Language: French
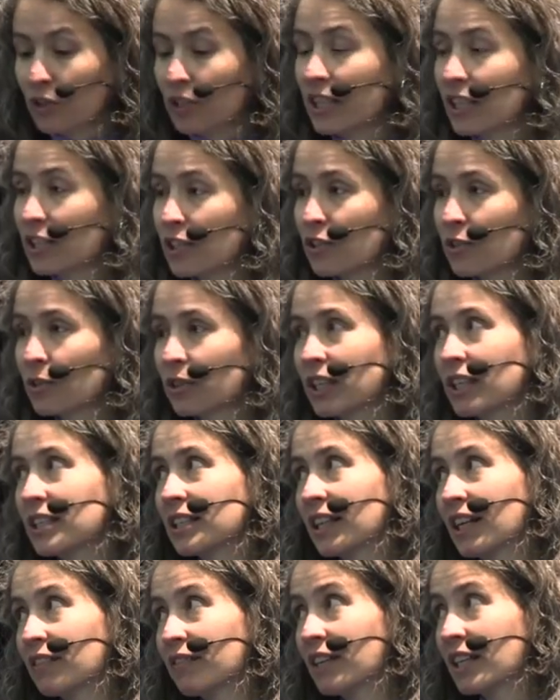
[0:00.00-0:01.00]
connexions qui
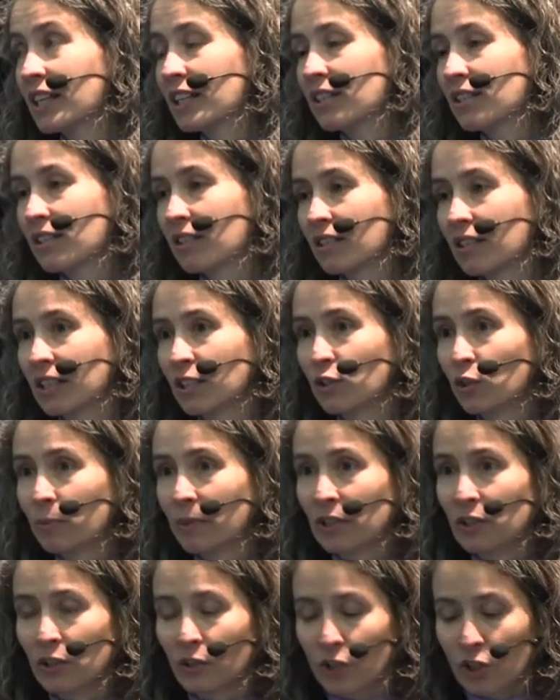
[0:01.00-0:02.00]
traversent les
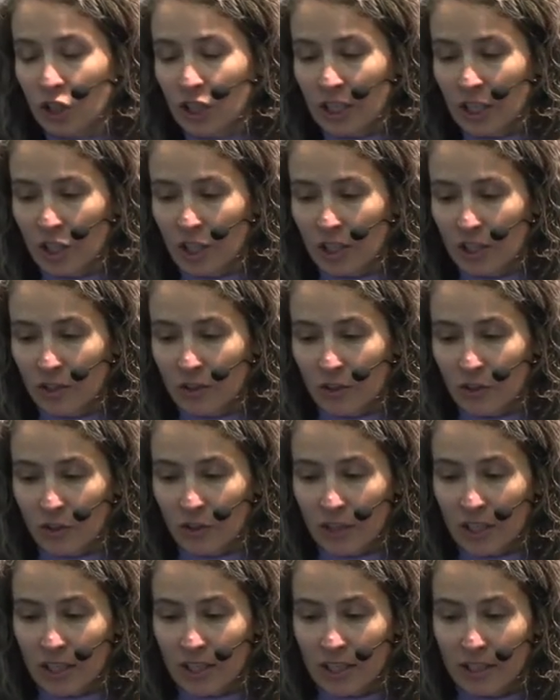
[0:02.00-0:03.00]
domaines de recherche des sciences
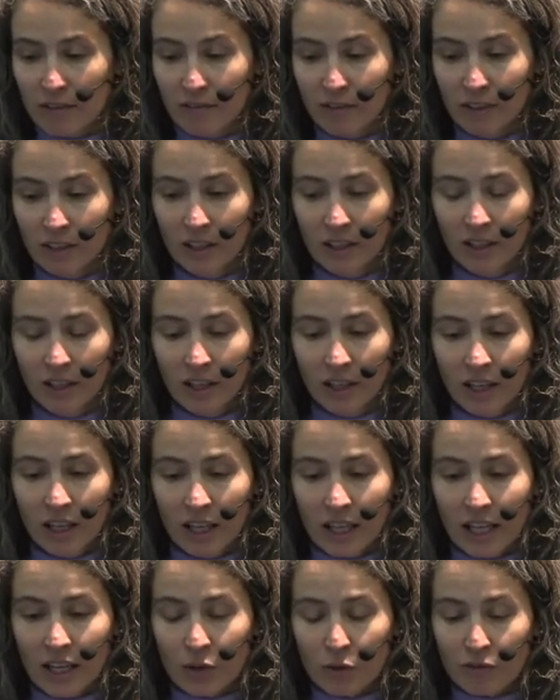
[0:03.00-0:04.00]
cognitives.
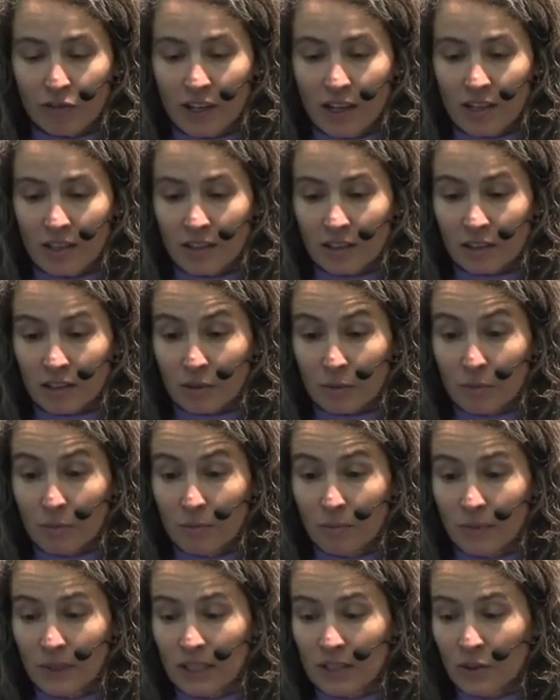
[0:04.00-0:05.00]
Et on va euh,
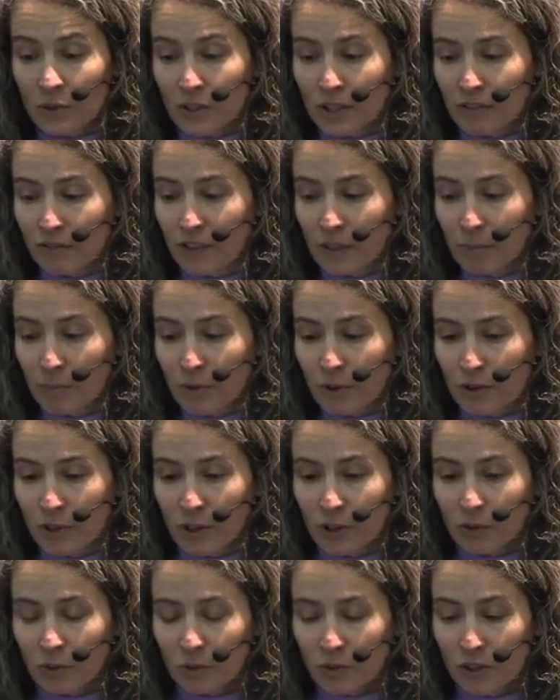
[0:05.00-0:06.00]
identifier
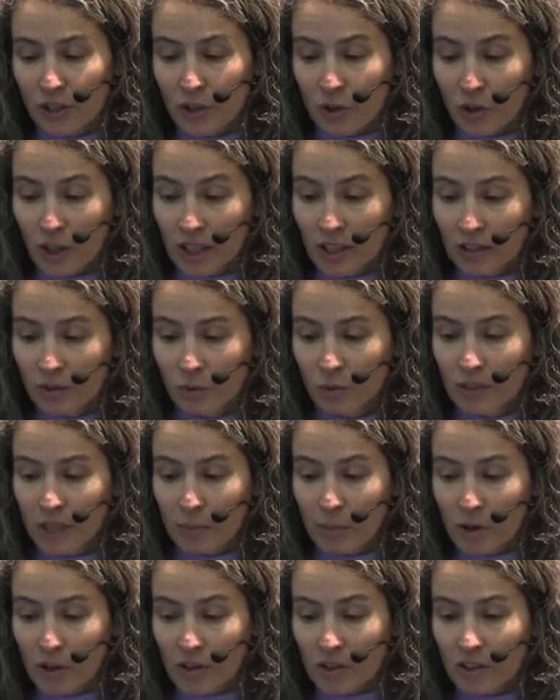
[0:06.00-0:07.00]
plusieurs continua. Tout
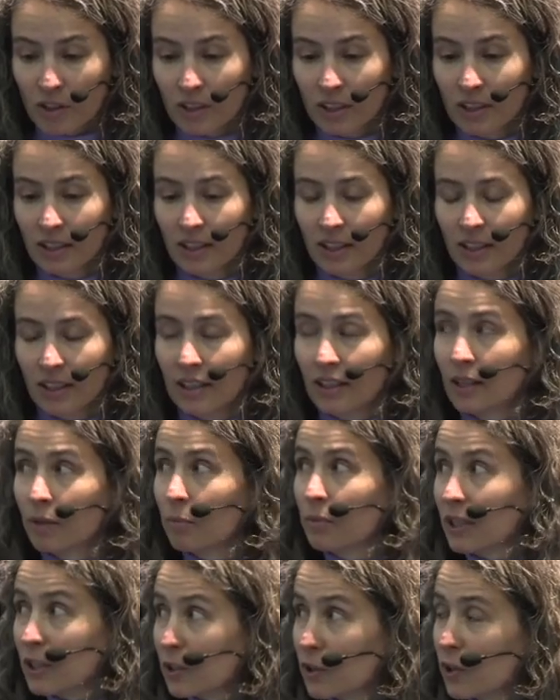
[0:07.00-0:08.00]
d'abord,
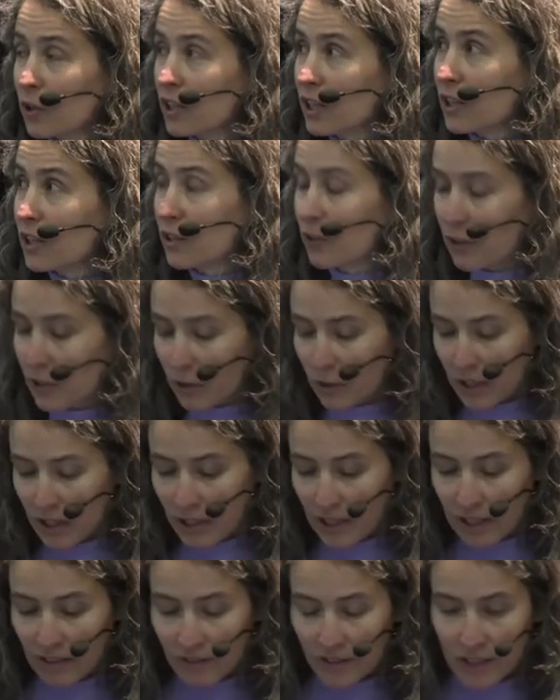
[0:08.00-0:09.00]
bien sûr, les sciences
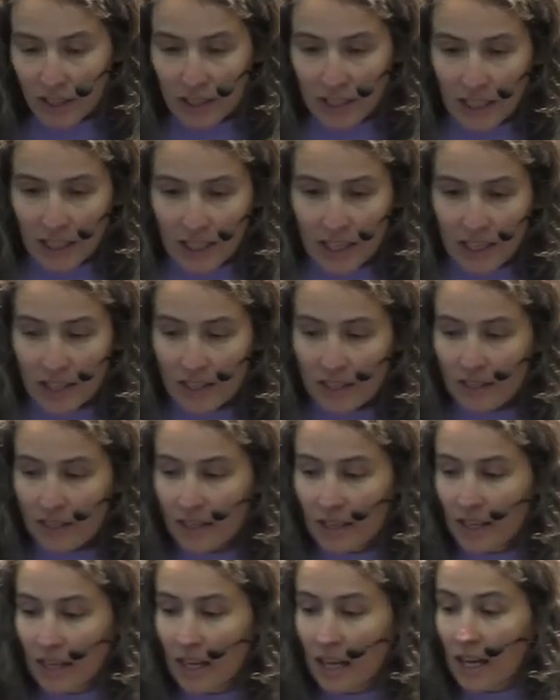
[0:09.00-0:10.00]
cognitives
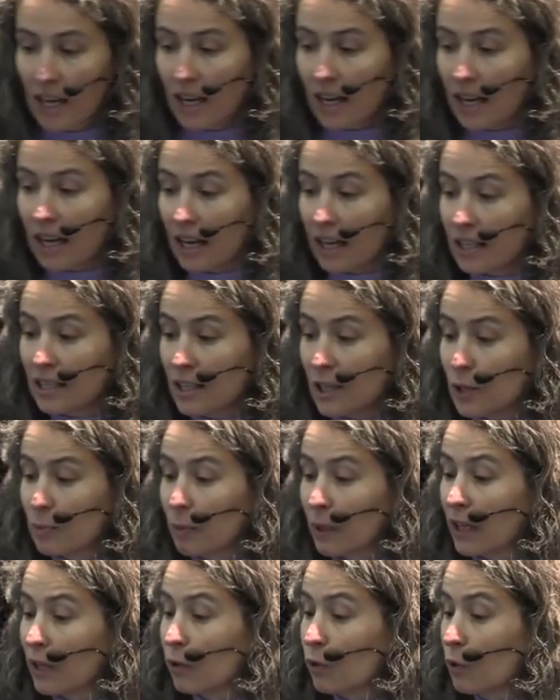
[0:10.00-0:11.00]
s'intéressent à
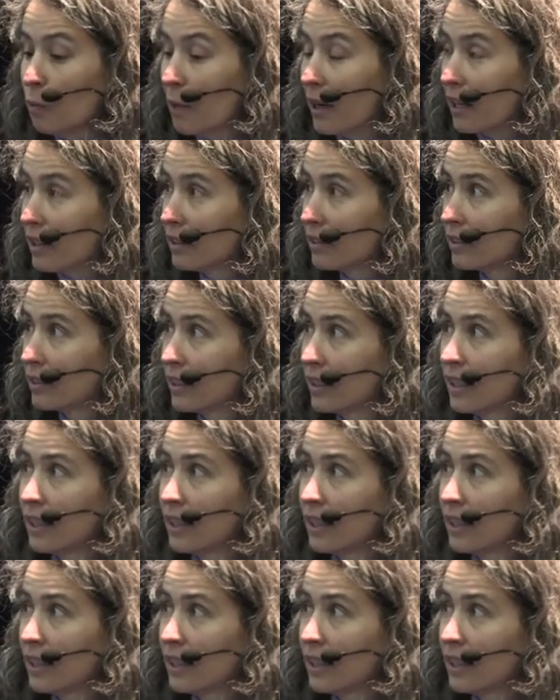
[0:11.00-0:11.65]
l'esprit humain,